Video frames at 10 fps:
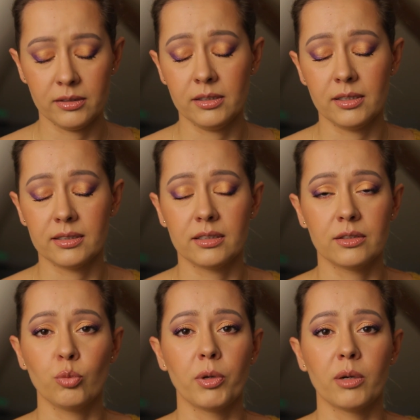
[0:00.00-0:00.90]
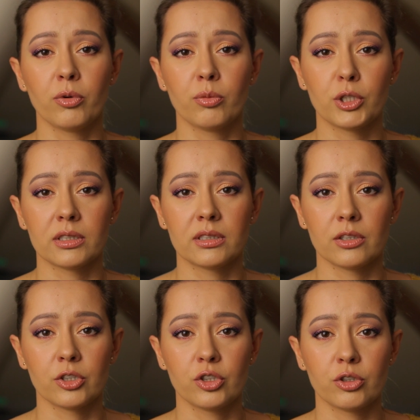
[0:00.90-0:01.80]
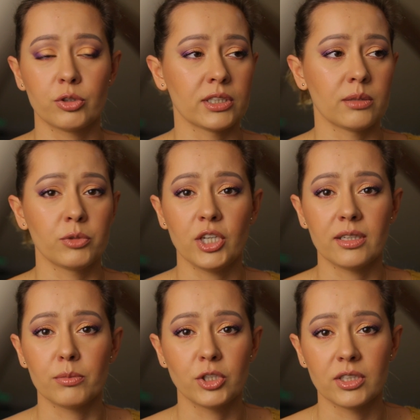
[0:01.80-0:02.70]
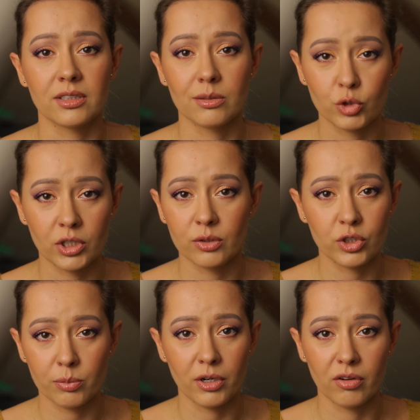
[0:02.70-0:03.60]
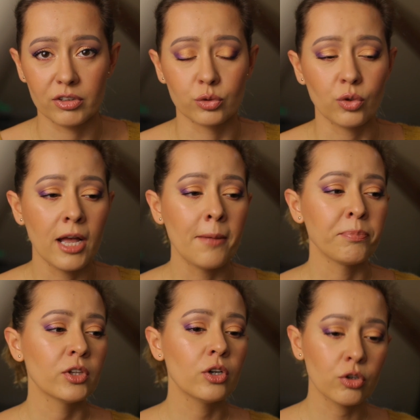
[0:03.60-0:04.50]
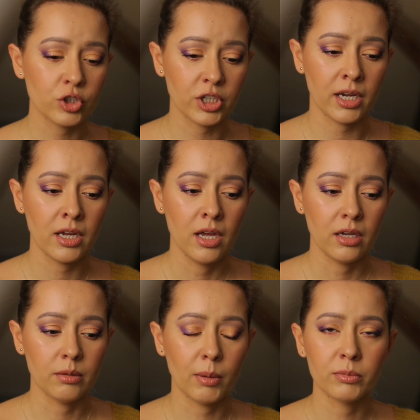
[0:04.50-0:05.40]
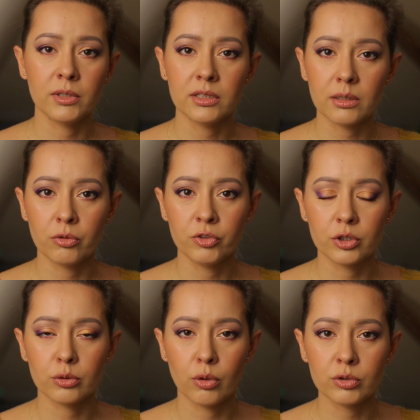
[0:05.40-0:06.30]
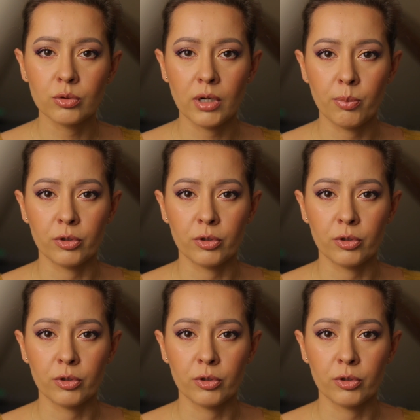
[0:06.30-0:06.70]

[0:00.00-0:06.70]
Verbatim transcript: i jest super, bo przez czasami 7 miesięcy nie muszę już depilować, no nóg, tylko że mam niesamowicie suchą skórę